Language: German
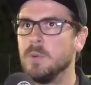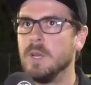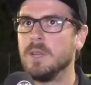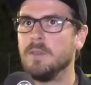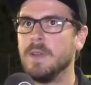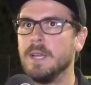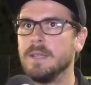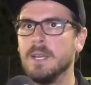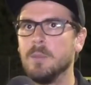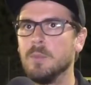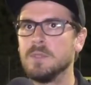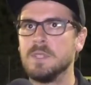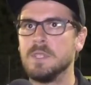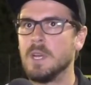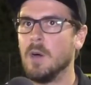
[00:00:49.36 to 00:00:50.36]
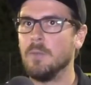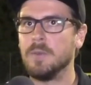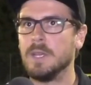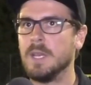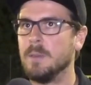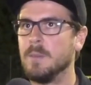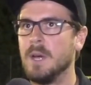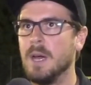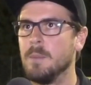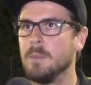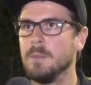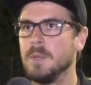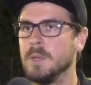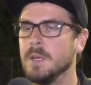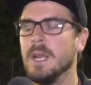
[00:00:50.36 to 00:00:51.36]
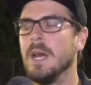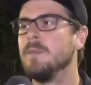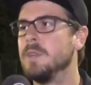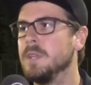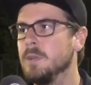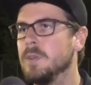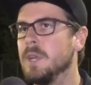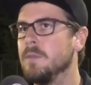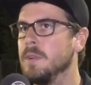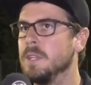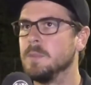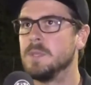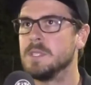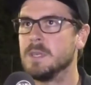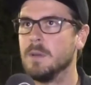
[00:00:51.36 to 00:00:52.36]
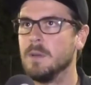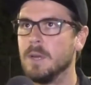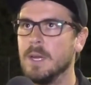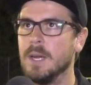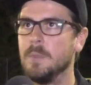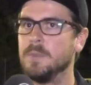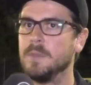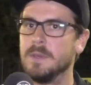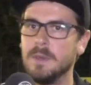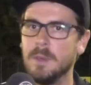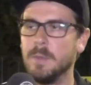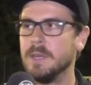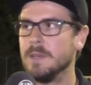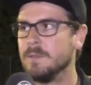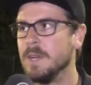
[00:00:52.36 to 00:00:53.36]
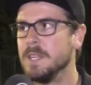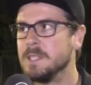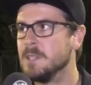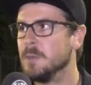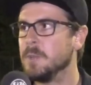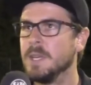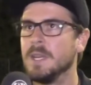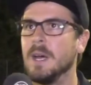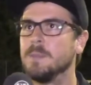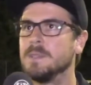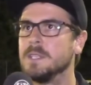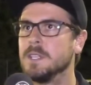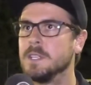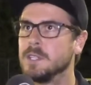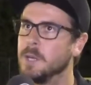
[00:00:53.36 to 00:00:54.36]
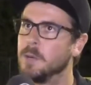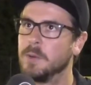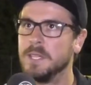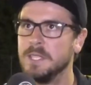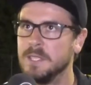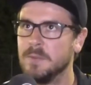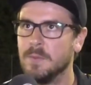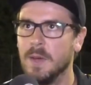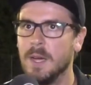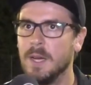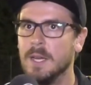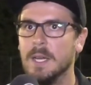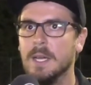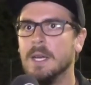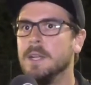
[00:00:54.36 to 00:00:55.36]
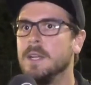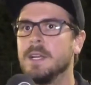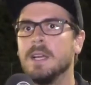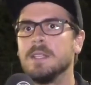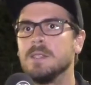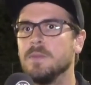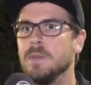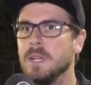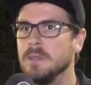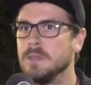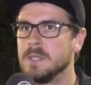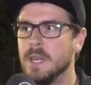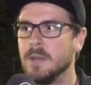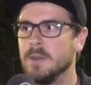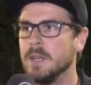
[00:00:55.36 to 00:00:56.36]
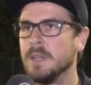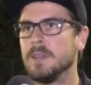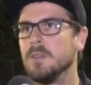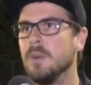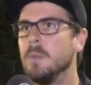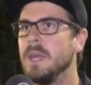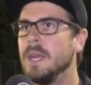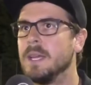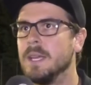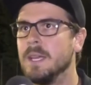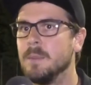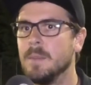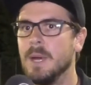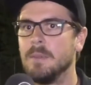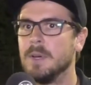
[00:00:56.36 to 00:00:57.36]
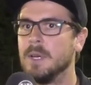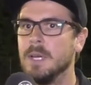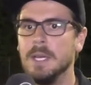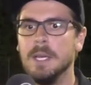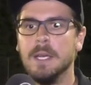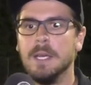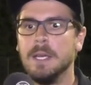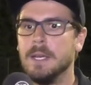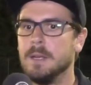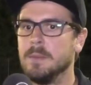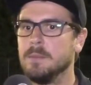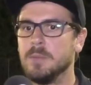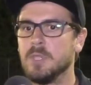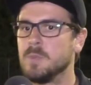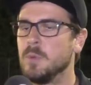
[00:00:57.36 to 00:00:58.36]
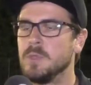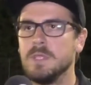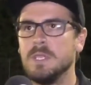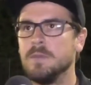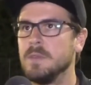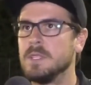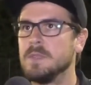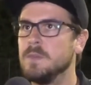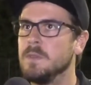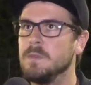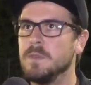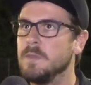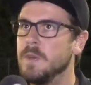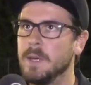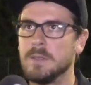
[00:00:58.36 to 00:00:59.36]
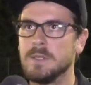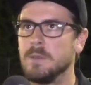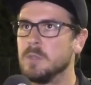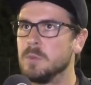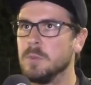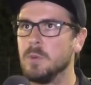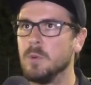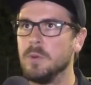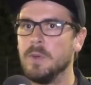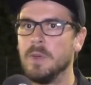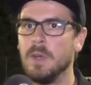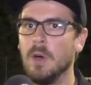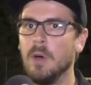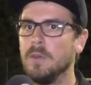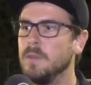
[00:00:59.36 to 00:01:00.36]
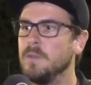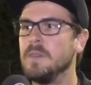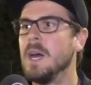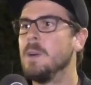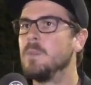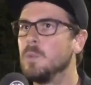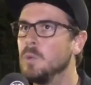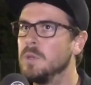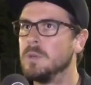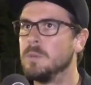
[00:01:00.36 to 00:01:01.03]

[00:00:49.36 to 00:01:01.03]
lang gewehrt haben, uns nicht aufgegeben haben. Äh, klar haben wir hier und da vielleicht ein bisschen Glück gehabt. Äh, am Ende weiß ich nicht, ob jede Abseitsentscheidung richtig war. Dann kann es auch vielleicht noch das ein oder andere Tor mehr geben. Aber ähm, das Positive ist, wir, wir werden uns 90 Minuten auch, wir haben gute